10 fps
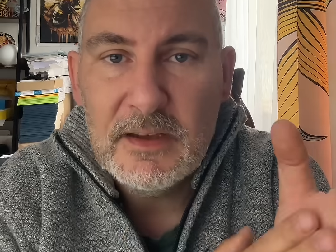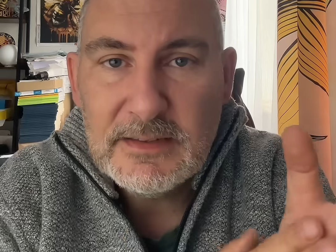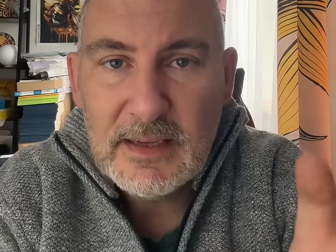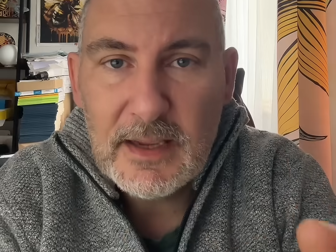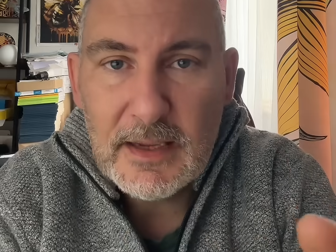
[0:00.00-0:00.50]

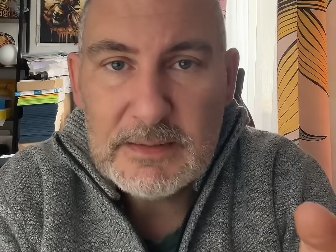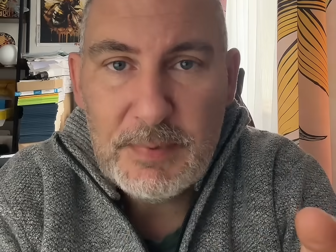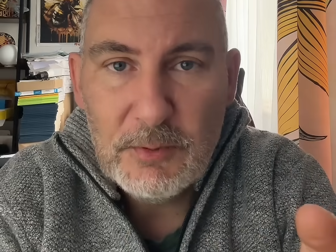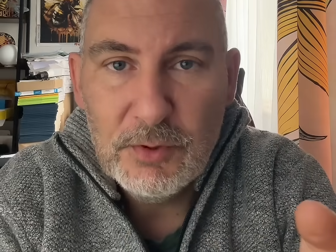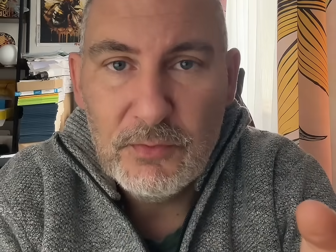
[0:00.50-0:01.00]
jedzenia jest
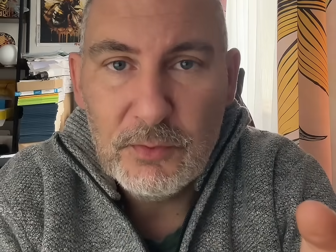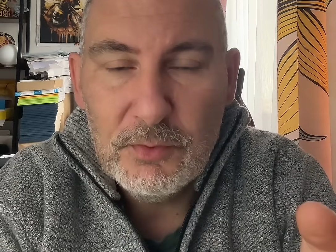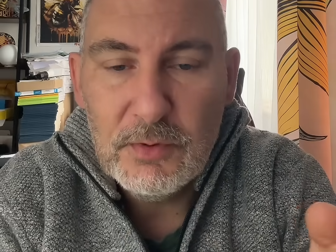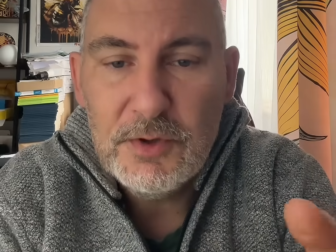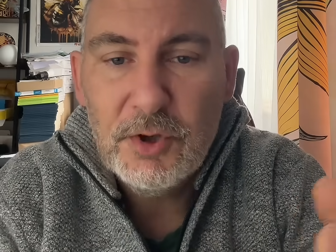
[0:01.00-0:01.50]
pełno w
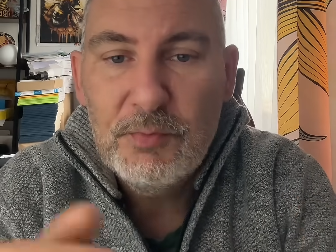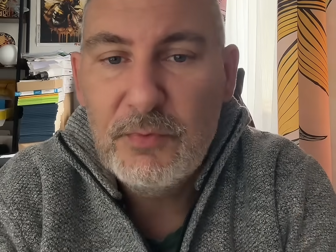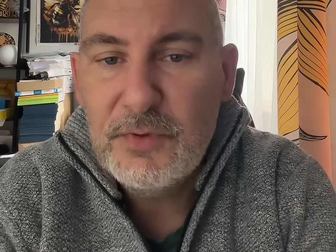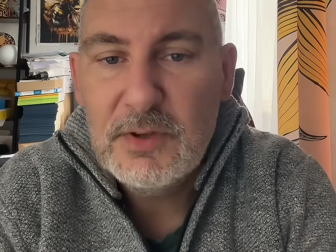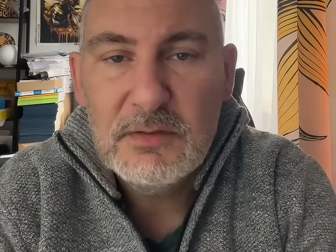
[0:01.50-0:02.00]
ulu i on
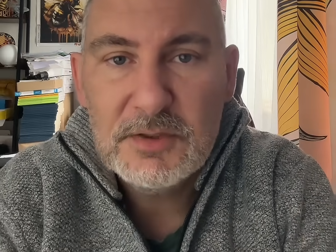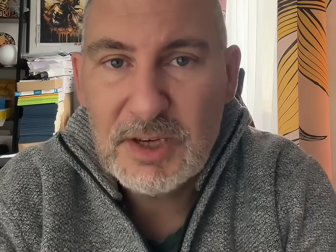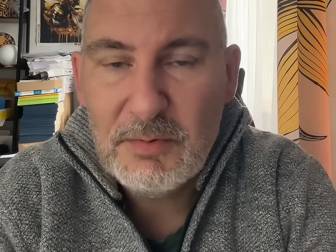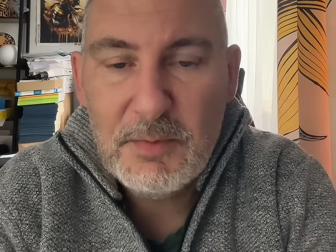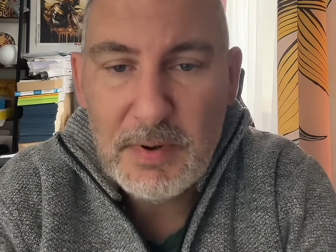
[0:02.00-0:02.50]
mówi,
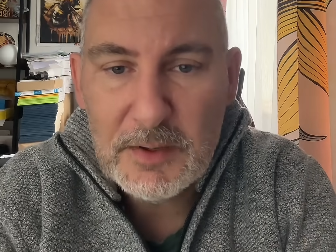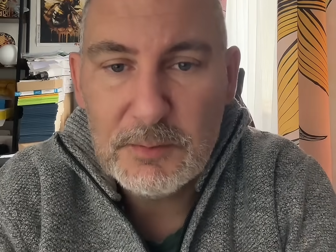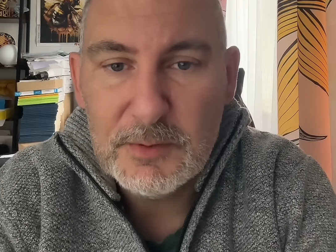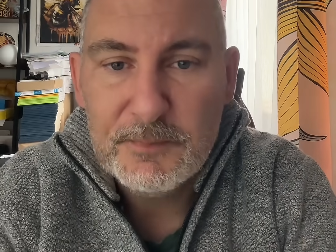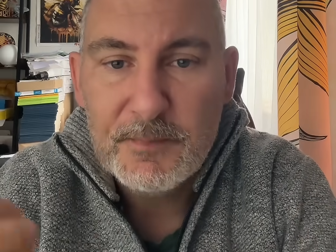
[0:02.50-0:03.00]
czemu mi
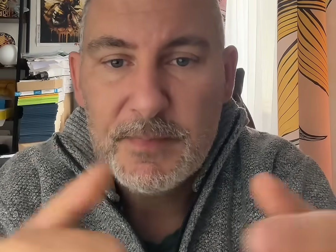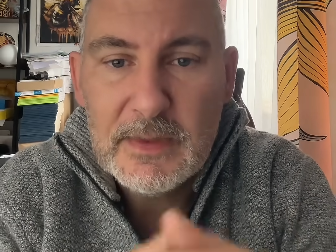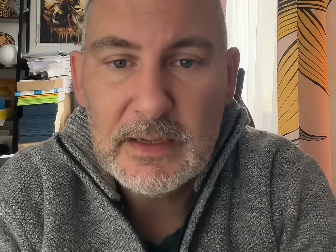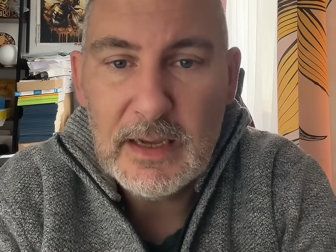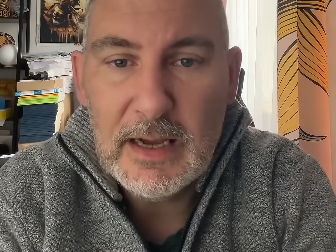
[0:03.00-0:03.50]
padły?
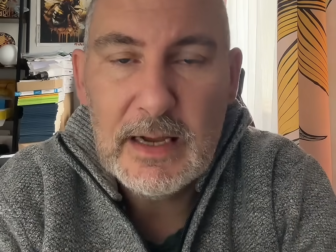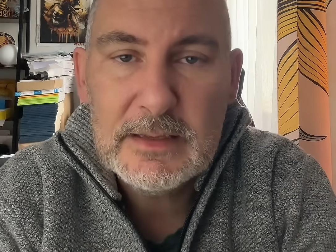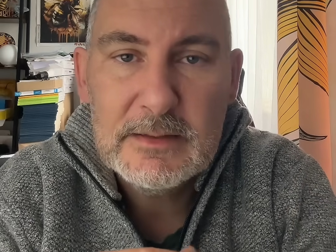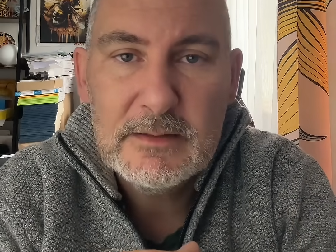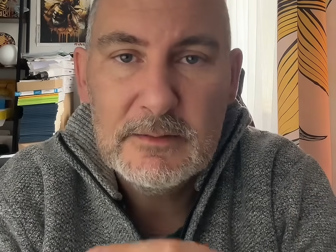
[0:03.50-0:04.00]

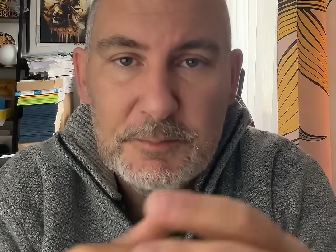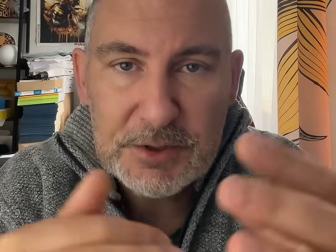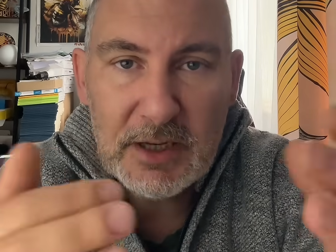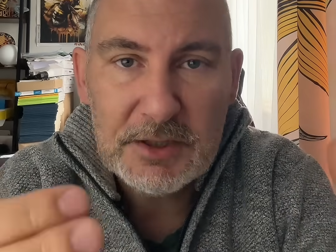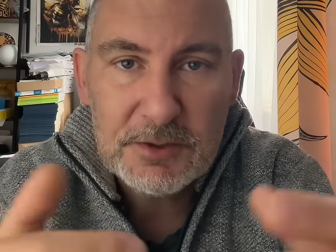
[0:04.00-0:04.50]
a
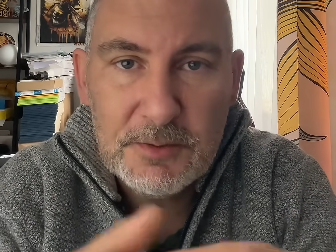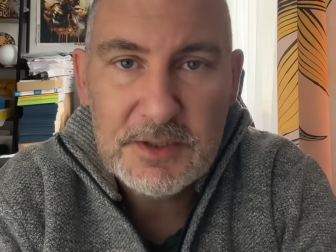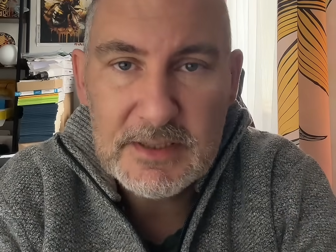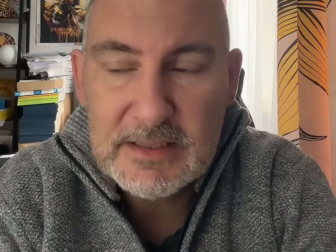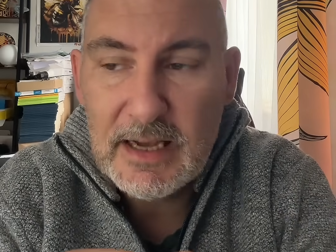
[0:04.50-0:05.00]
pszczelarz, który
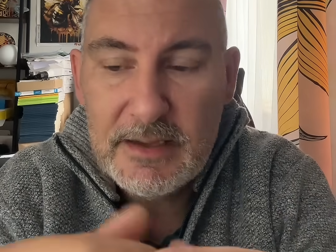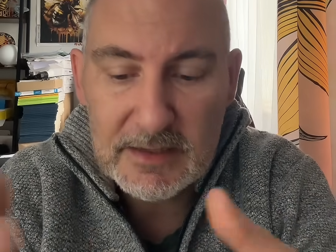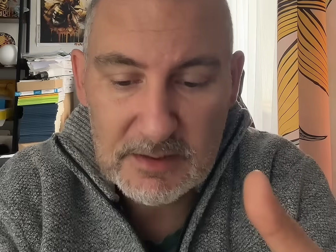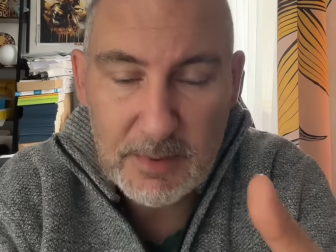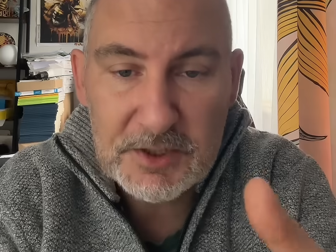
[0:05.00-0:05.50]
się zna,
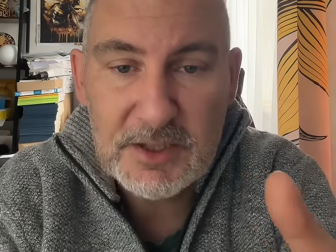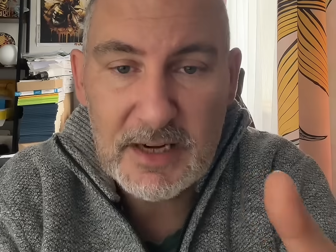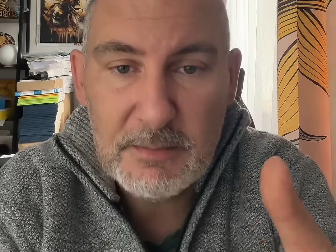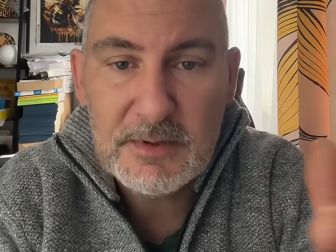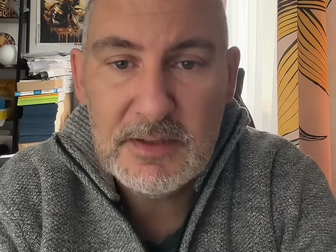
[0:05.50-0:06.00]
jak zobaczy na
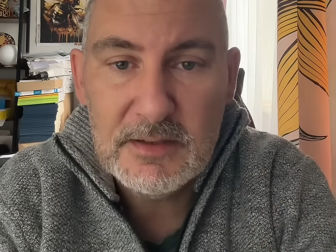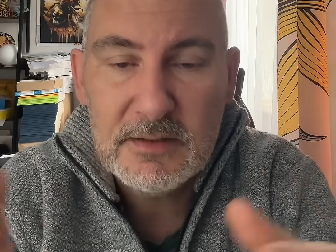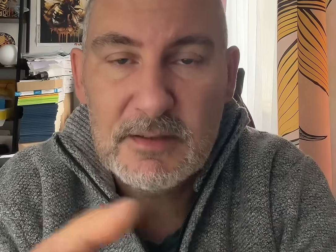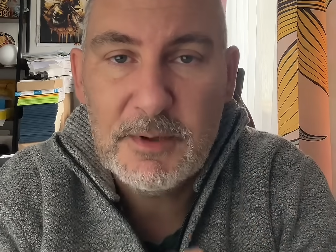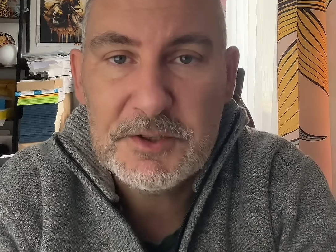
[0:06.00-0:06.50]
ramki,
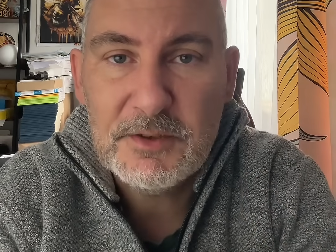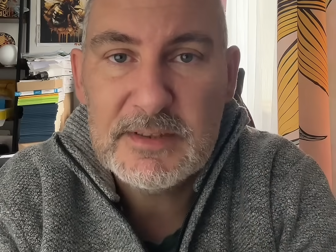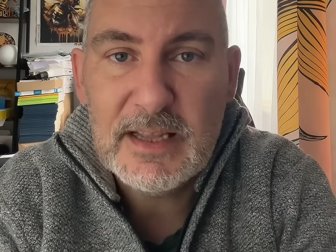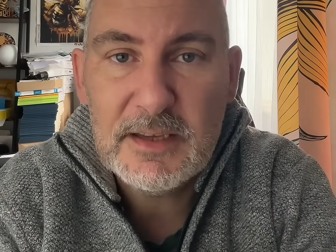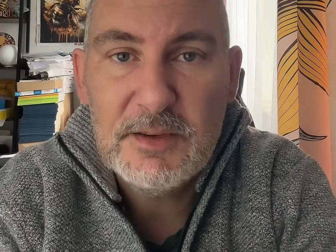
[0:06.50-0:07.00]
zobaczy
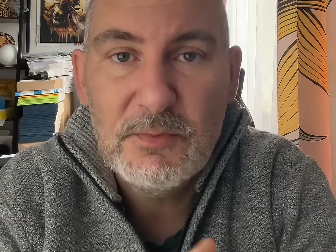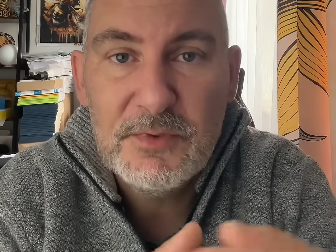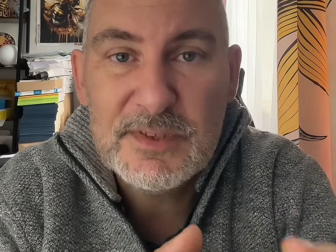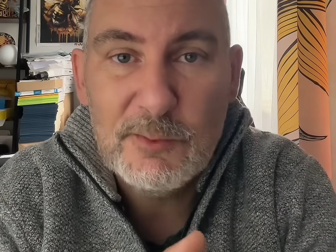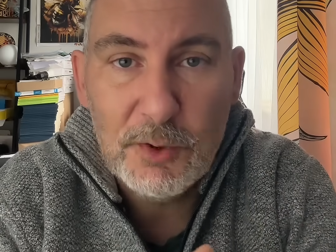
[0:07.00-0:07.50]
oznaki,
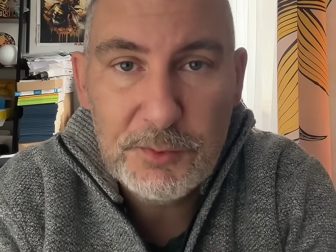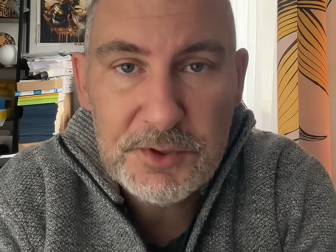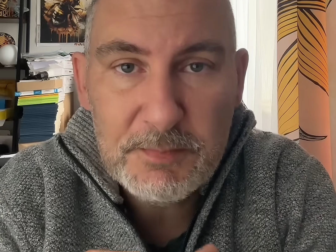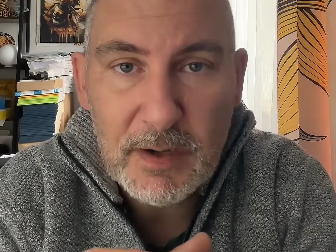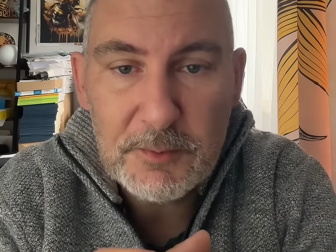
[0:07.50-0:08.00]
mówi z głodu
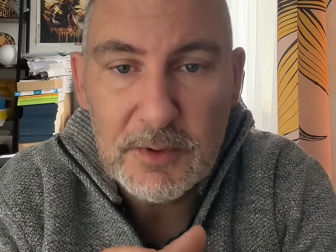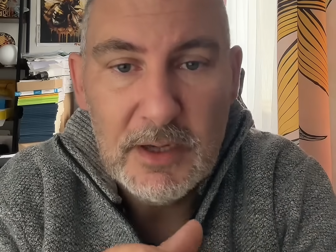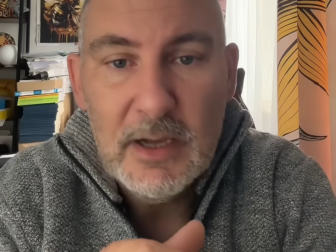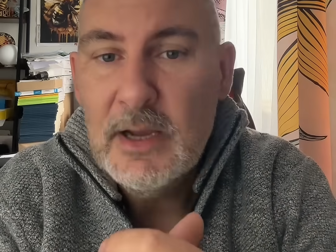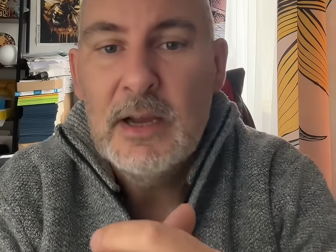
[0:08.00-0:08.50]
ci padły.
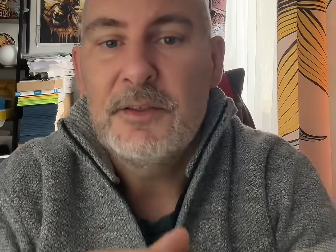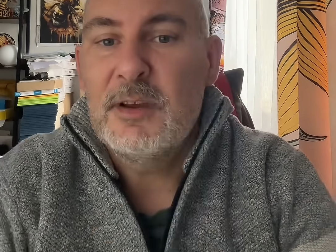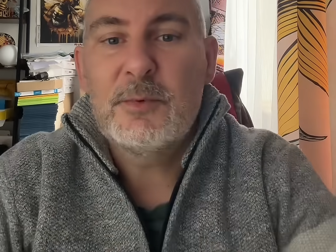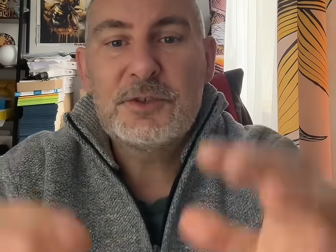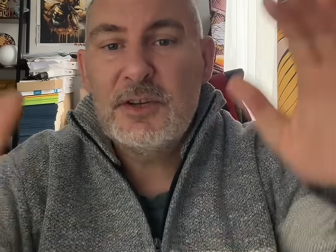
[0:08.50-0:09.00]

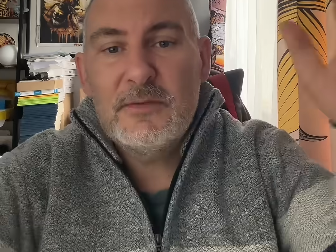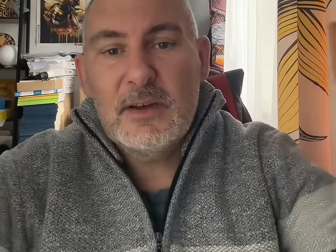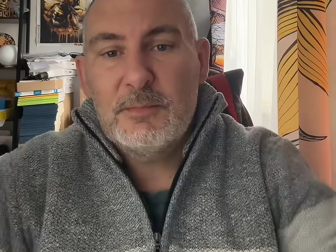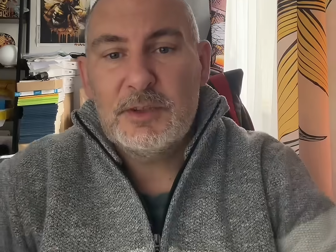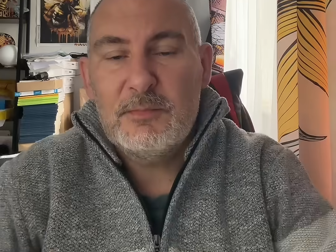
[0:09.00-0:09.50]

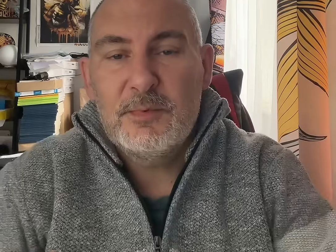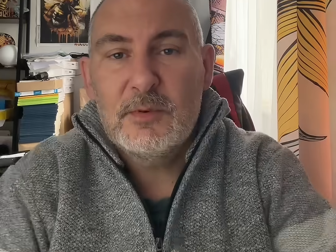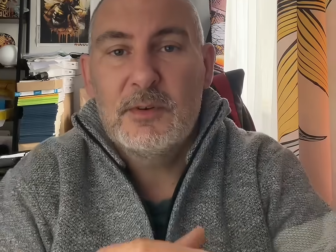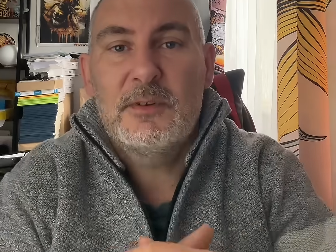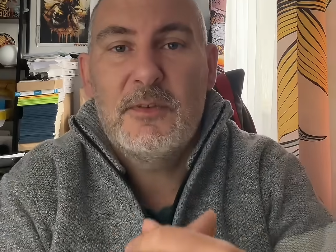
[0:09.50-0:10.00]
Niemożliwe, bo tam
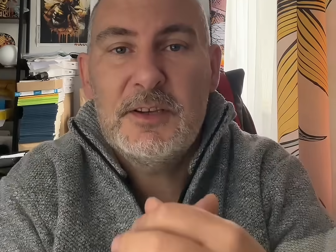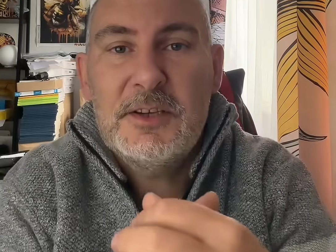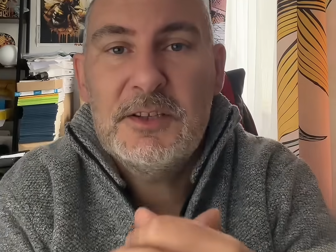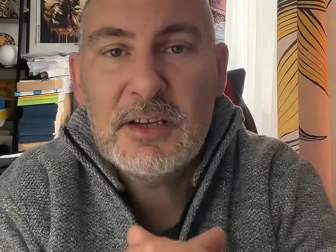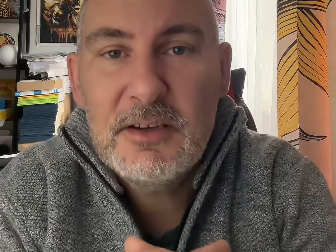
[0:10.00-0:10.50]
było
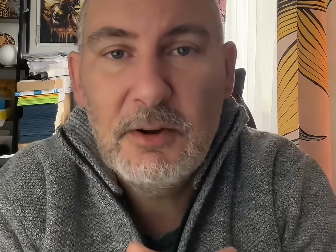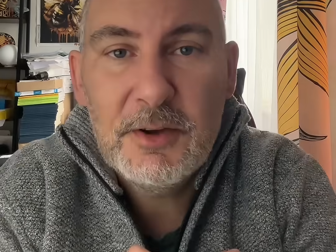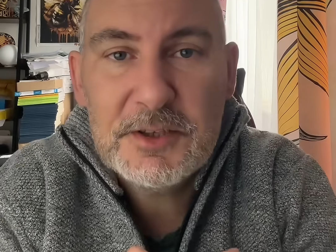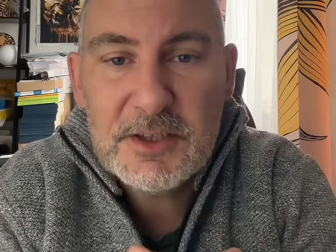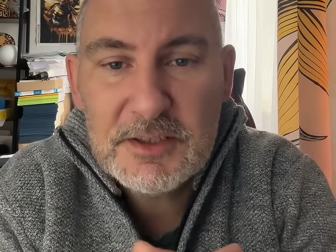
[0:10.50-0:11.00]
20 kilo
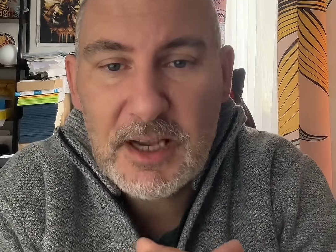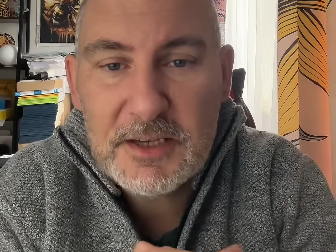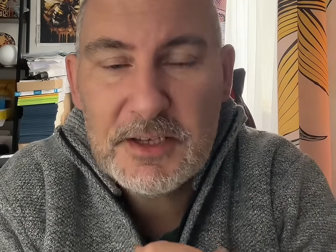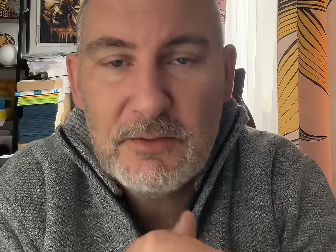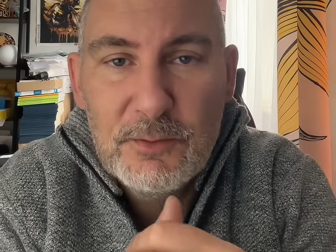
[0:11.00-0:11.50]
jeszcze
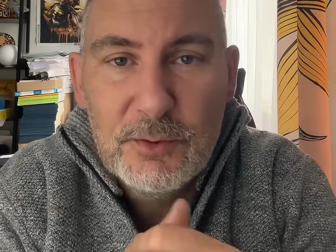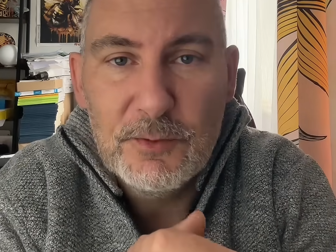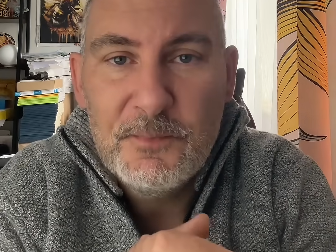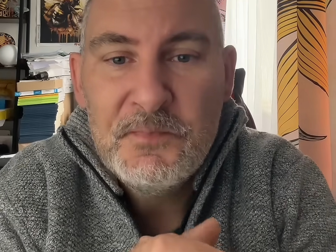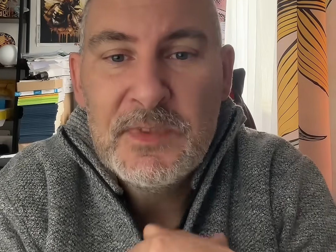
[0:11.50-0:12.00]
żarcia w
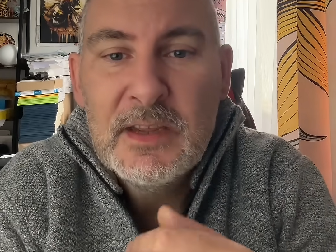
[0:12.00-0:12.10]
ulu.